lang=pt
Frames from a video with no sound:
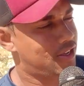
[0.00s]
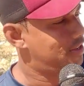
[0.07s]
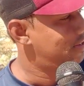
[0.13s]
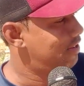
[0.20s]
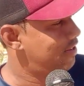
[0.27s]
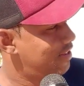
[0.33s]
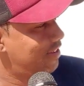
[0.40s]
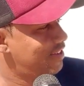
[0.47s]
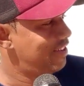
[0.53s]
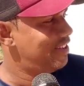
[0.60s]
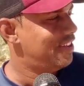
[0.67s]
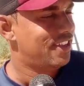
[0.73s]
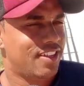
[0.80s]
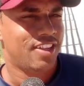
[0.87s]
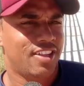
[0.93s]
Manda um
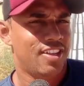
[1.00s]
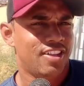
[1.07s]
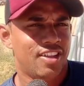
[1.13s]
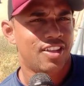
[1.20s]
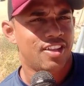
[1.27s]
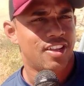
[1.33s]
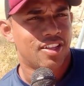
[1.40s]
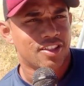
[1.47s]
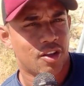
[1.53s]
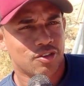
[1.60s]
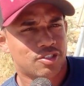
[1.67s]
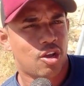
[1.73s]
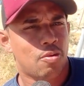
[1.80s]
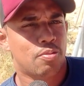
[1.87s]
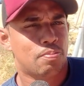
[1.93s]
salve aí pro pessoal aí. Dá
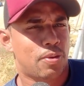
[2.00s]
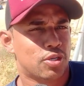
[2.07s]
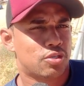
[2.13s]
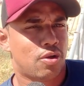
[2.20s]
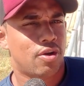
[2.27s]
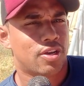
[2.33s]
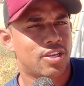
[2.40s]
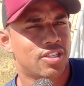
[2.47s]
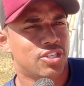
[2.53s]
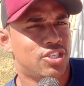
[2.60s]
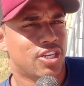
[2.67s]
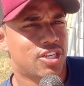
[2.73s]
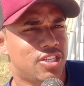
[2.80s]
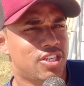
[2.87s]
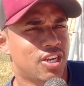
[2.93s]
um salve pro pessoal aqui de
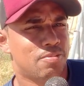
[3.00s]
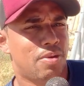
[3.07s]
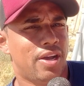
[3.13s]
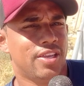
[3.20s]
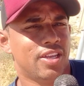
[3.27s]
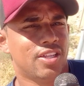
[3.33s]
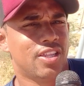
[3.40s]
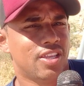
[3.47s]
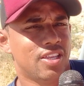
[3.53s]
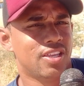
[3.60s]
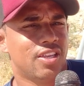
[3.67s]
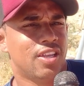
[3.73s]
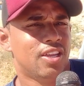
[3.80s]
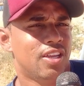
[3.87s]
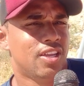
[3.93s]
Chique Chique, Bahia,
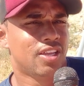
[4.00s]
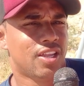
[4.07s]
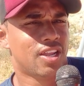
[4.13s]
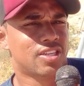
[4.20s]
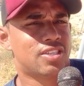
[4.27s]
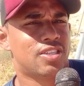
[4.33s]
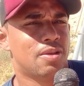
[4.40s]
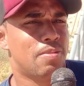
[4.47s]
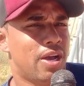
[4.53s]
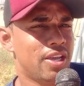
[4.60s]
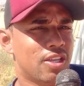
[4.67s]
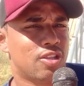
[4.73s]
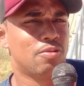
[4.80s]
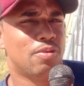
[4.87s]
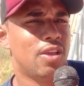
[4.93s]
de Irecê,
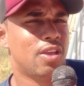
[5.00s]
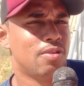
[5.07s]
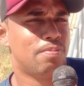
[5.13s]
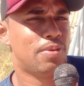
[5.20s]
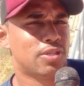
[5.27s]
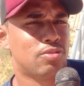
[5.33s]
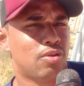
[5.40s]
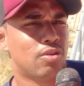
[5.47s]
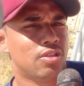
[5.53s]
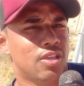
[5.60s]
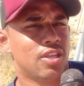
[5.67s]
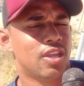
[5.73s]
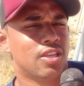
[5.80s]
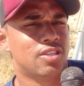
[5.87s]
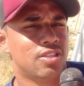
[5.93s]
Bahia também, o pessoal
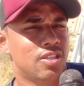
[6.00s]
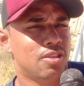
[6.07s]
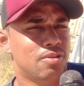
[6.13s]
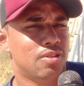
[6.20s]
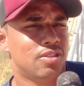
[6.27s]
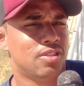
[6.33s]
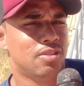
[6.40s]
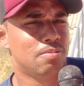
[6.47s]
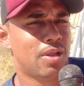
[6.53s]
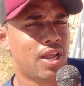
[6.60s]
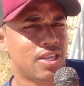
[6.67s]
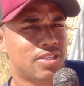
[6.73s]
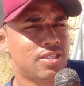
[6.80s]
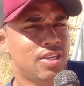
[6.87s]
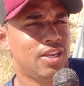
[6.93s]
de, de
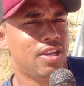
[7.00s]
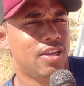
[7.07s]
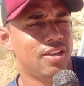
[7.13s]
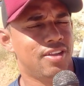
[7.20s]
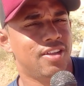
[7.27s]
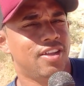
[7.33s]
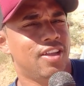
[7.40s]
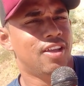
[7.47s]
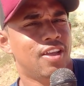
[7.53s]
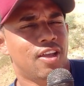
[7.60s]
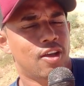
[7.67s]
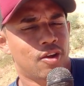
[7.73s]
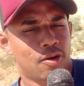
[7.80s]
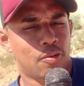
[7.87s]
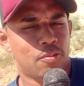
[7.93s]
Brasília.
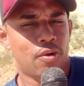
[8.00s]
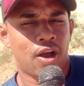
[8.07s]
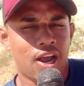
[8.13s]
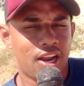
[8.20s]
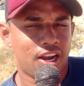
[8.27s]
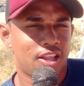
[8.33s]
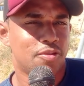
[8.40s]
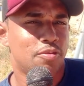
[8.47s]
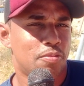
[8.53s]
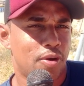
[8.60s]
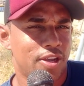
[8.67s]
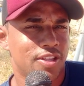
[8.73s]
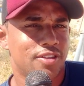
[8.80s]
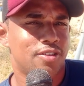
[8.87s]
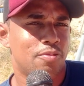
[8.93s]
Uma galera do,
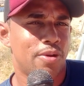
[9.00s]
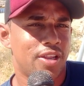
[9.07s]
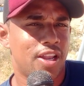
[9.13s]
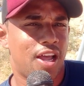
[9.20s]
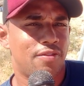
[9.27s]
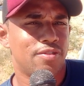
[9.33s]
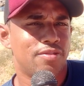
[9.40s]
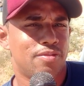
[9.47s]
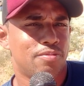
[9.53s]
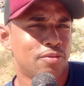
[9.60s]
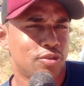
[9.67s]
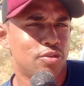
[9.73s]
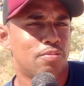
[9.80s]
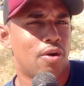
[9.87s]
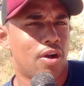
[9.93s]
do bem lá, viu?
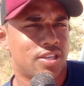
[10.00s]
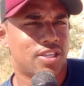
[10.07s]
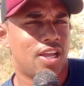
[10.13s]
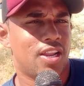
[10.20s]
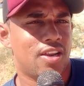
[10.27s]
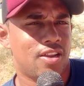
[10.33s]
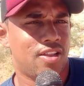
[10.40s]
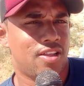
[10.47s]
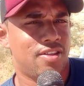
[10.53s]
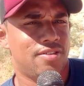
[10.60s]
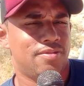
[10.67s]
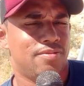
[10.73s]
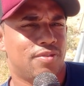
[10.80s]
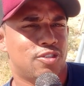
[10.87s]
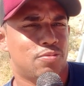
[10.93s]
Muito bom as galera lá.
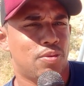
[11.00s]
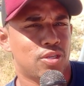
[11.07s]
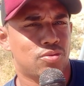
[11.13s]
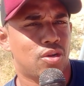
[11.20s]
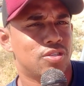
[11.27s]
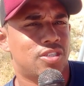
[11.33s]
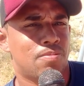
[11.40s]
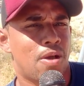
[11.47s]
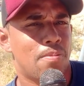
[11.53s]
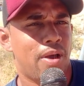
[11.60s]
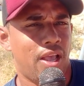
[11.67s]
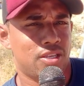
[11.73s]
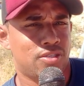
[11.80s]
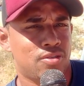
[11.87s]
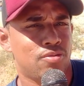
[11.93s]
Esse pessoal de
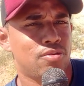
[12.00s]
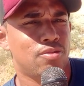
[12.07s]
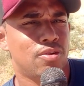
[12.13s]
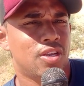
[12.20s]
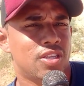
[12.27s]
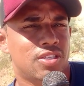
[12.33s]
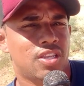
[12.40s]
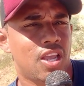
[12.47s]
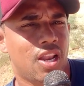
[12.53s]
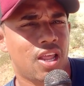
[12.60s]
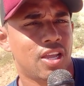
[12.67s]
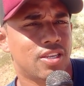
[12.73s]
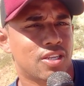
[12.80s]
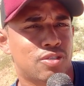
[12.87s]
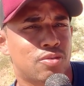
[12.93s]
Samambaia Sul,
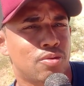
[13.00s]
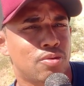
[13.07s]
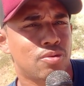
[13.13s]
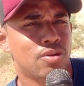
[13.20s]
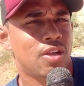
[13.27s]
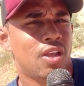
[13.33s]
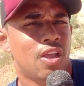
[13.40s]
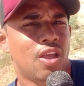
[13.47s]
Ceilândia Sul.